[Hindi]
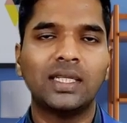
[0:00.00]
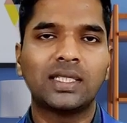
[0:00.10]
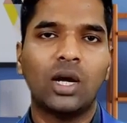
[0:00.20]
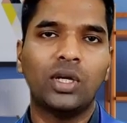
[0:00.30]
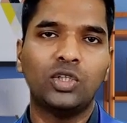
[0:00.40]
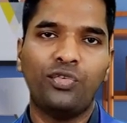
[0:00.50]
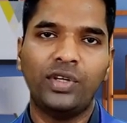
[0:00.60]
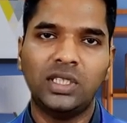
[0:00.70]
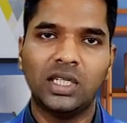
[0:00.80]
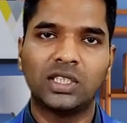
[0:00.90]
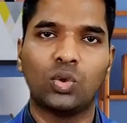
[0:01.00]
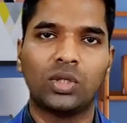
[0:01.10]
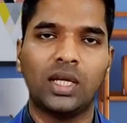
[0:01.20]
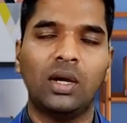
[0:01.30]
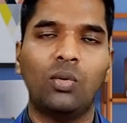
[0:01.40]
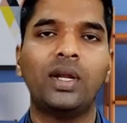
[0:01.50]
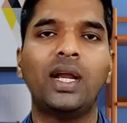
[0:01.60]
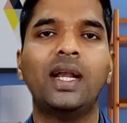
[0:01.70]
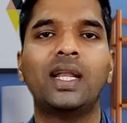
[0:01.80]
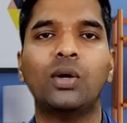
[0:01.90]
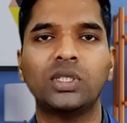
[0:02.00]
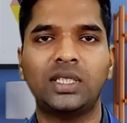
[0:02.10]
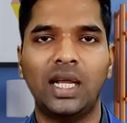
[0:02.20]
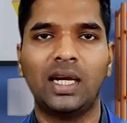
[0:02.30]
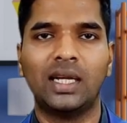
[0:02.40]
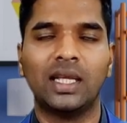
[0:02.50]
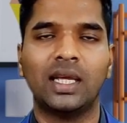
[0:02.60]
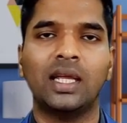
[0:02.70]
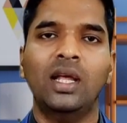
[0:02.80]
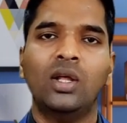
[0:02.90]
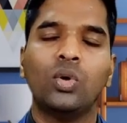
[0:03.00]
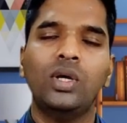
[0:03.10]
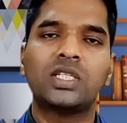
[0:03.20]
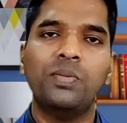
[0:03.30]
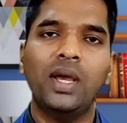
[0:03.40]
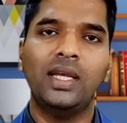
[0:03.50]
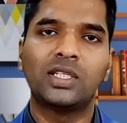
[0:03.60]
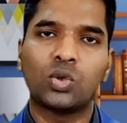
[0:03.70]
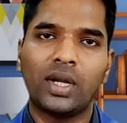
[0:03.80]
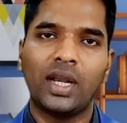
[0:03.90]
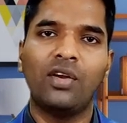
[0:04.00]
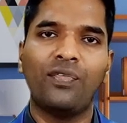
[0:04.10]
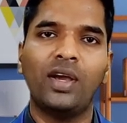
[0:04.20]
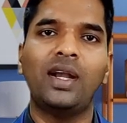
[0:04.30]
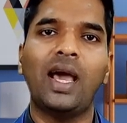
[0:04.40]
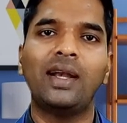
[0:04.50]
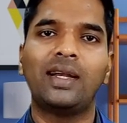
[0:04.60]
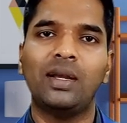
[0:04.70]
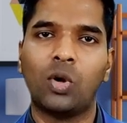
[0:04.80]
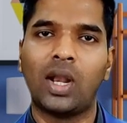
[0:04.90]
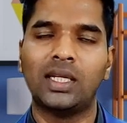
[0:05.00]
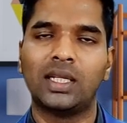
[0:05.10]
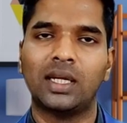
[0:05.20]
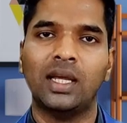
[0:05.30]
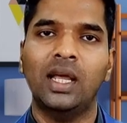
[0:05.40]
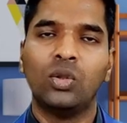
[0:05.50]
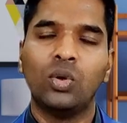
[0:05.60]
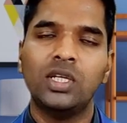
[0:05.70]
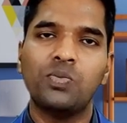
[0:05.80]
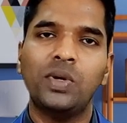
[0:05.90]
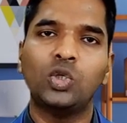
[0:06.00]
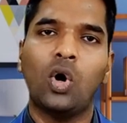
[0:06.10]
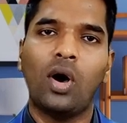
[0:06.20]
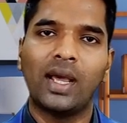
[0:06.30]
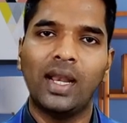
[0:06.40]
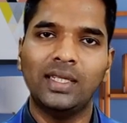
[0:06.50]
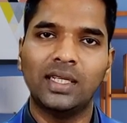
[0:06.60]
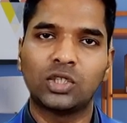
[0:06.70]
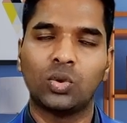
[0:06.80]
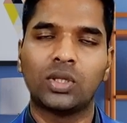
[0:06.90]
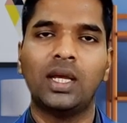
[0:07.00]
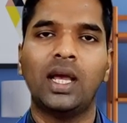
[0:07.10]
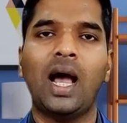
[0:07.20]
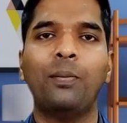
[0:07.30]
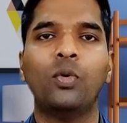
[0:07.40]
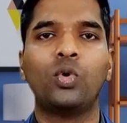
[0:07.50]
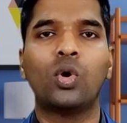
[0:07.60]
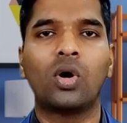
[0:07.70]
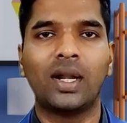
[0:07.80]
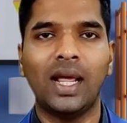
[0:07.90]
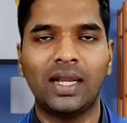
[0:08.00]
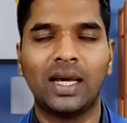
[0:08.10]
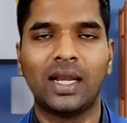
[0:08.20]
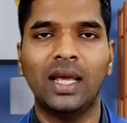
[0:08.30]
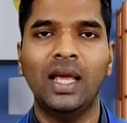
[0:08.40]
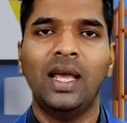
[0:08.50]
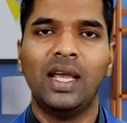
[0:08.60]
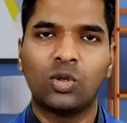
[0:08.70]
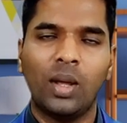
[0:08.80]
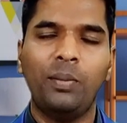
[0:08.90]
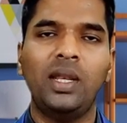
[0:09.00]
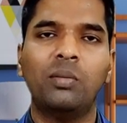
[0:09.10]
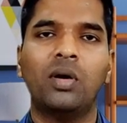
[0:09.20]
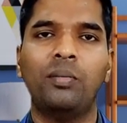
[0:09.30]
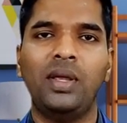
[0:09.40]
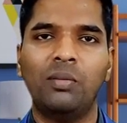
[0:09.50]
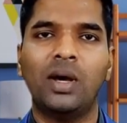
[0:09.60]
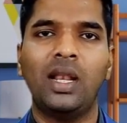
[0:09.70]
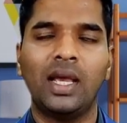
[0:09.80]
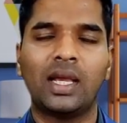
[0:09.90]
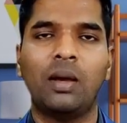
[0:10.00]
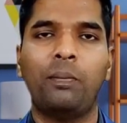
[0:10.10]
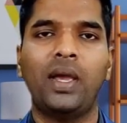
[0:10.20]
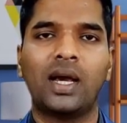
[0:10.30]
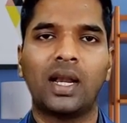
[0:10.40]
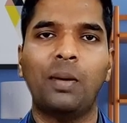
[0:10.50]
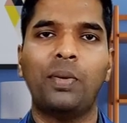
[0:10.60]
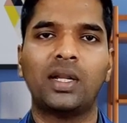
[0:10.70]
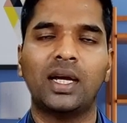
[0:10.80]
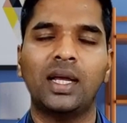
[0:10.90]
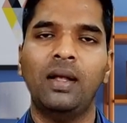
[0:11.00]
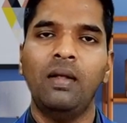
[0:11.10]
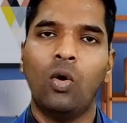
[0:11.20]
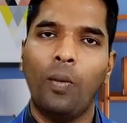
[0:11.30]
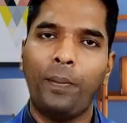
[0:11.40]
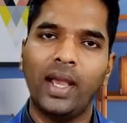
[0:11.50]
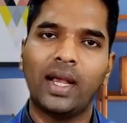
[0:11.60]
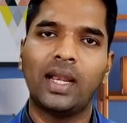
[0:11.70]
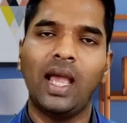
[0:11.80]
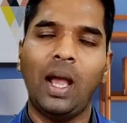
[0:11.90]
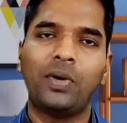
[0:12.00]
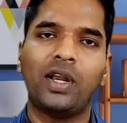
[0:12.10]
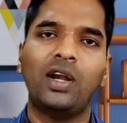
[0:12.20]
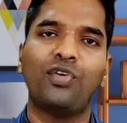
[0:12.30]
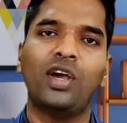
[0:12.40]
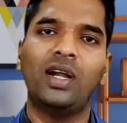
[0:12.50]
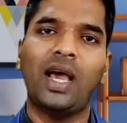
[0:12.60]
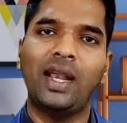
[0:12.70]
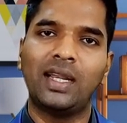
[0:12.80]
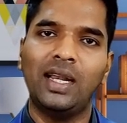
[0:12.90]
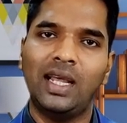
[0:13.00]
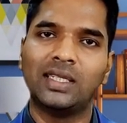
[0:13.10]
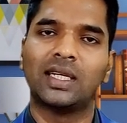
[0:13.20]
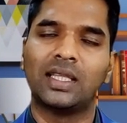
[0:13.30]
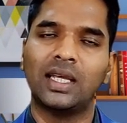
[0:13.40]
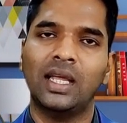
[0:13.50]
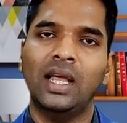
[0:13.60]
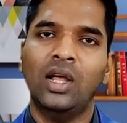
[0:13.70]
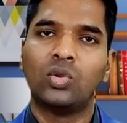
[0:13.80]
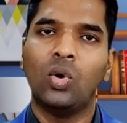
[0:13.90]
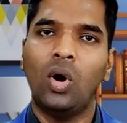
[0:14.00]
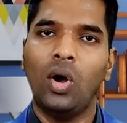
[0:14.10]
किसका होता है जो विजिटर्स होते हैं उनके डेटा वो सेल करते हैं तो इसमें इसको ट्रेड फेयर डायरेक्टरी बोला जाता है तो इसमें जो ऑर्गेनाइजर्स होते हैं आप उनको कॉन्टैक्ट करके ये थोड़ा मिनिमम मिनिमल एक पे करना पड़ता है वो पे करके आप ट्रेड फेयर डायरेक्टरी ले सकते हैं तो